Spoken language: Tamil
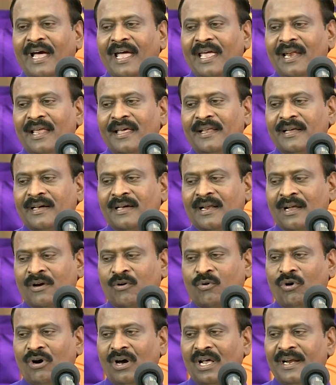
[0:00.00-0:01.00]
கையில் இருக்கிற
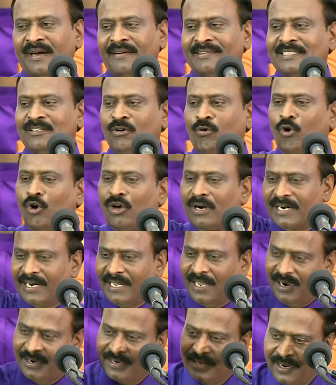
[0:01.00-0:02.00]
கோலை வச்சு
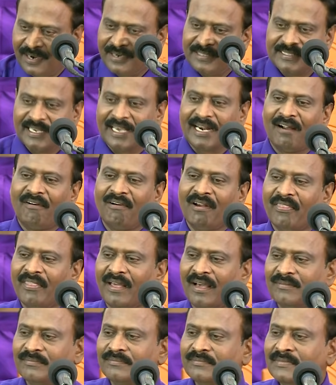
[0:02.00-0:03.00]
ஒரே அடி அடித்தார்
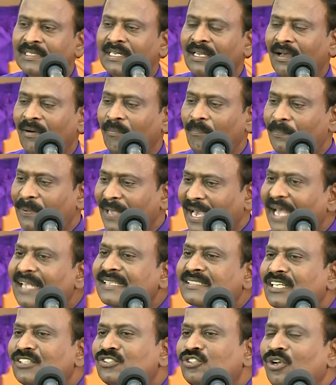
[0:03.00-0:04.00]
அவ்வளோதான்
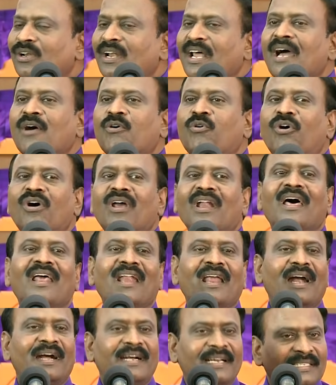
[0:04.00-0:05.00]
பியாச சொன்னால்
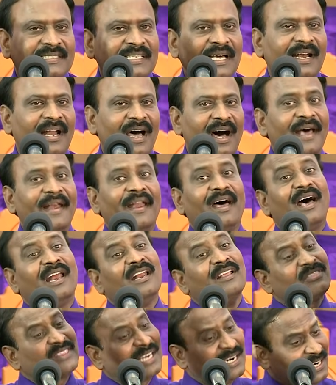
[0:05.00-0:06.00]
கோலால் அடித்தார்
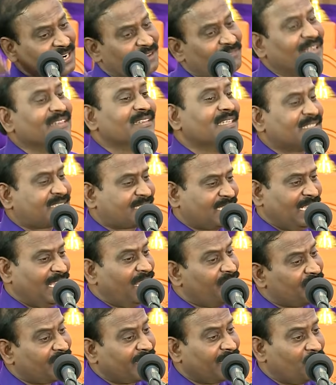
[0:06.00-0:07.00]
ஆனாலும் தண்ணி வந்துச்சு
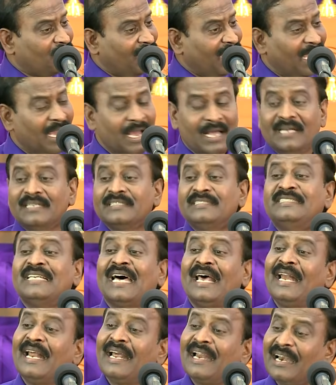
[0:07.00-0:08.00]
ஏன் தெரியுமா
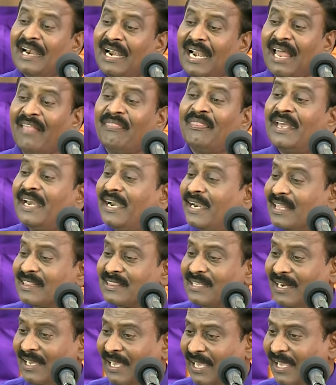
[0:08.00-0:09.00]
ஜனங்கள் அந்த
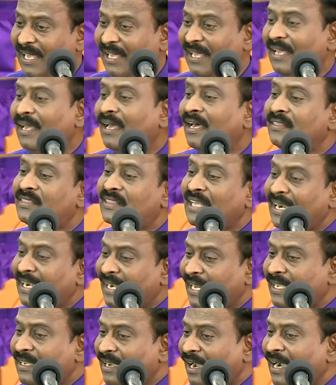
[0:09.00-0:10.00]
இடத்துல
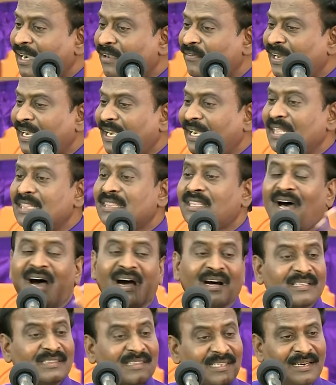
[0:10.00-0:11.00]
தண்ணிக்காக வேண்டி
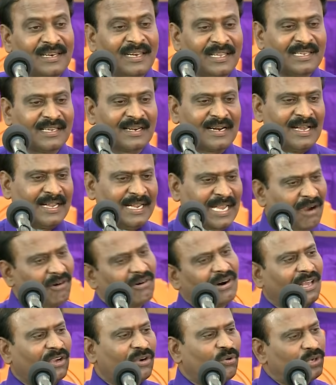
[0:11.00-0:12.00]
தாகத்தில் நிற்கிறாங்க
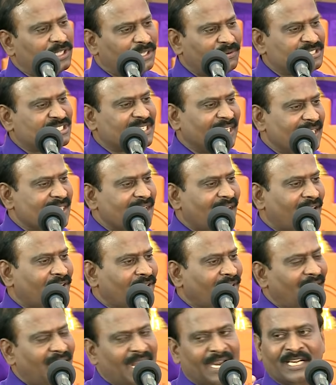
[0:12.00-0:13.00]
அவங்களுக்கு உதவி
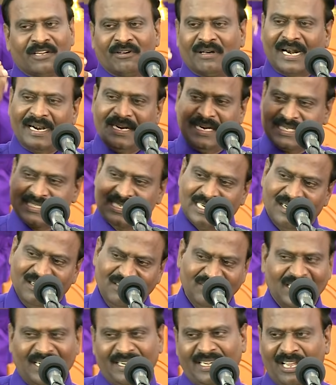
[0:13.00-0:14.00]
செய்தாங்கன்னா ஆண்டவர்
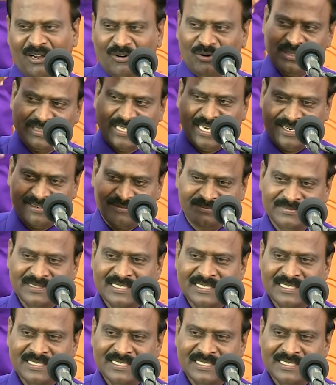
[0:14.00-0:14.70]
அடித்தாலும் தண்ணியை கொடுத்தாரு